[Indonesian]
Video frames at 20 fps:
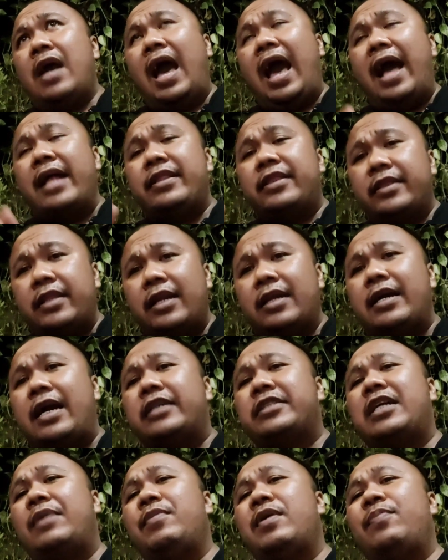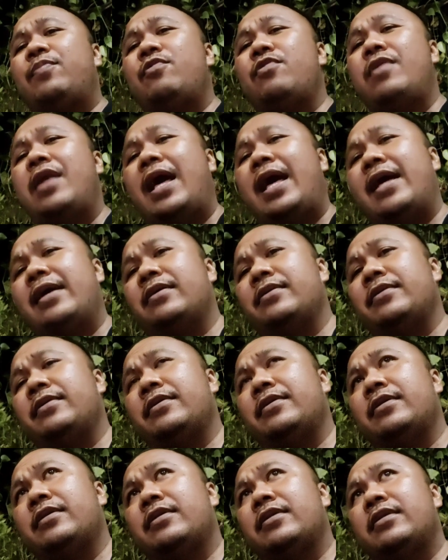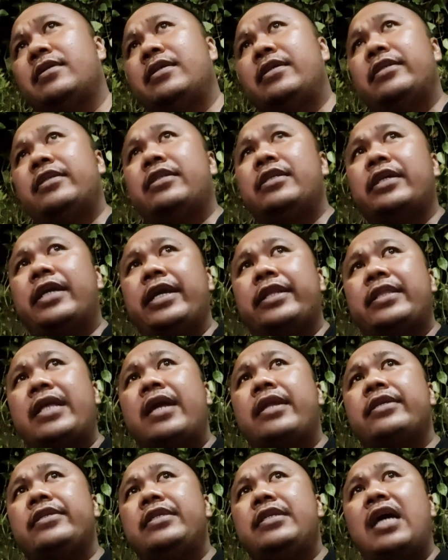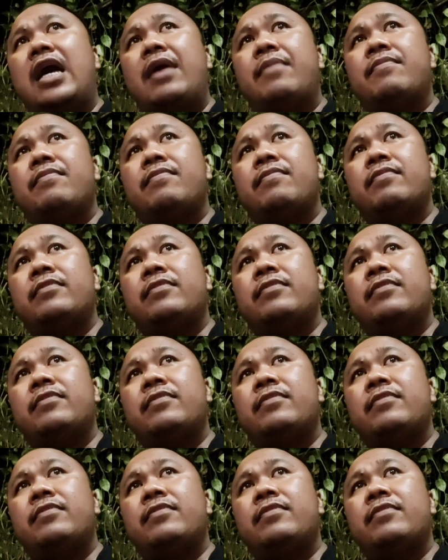antar customer pulang, sekitar jam